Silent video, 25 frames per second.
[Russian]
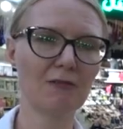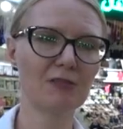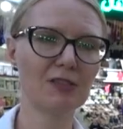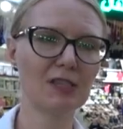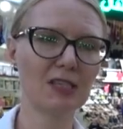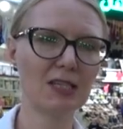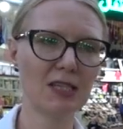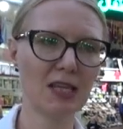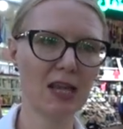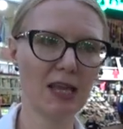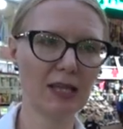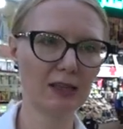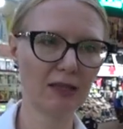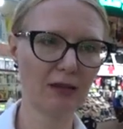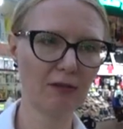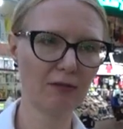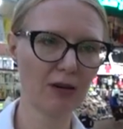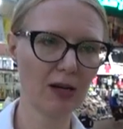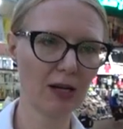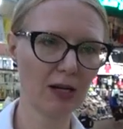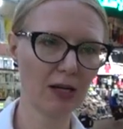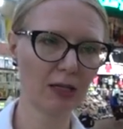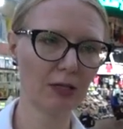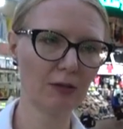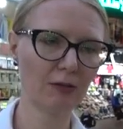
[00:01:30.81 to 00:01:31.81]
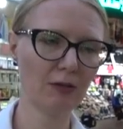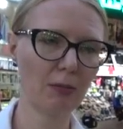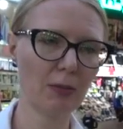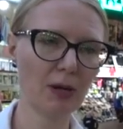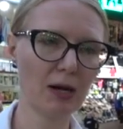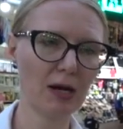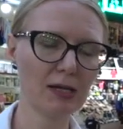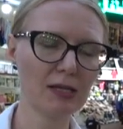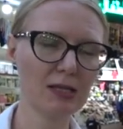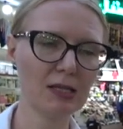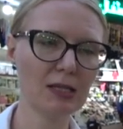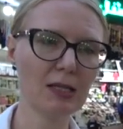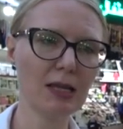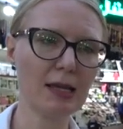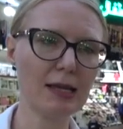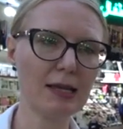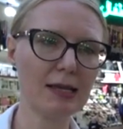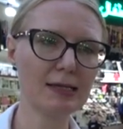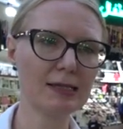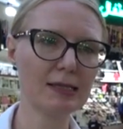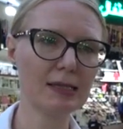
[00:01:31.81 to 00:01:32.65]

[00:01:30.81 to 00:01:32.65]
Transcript: все товары этого магазина и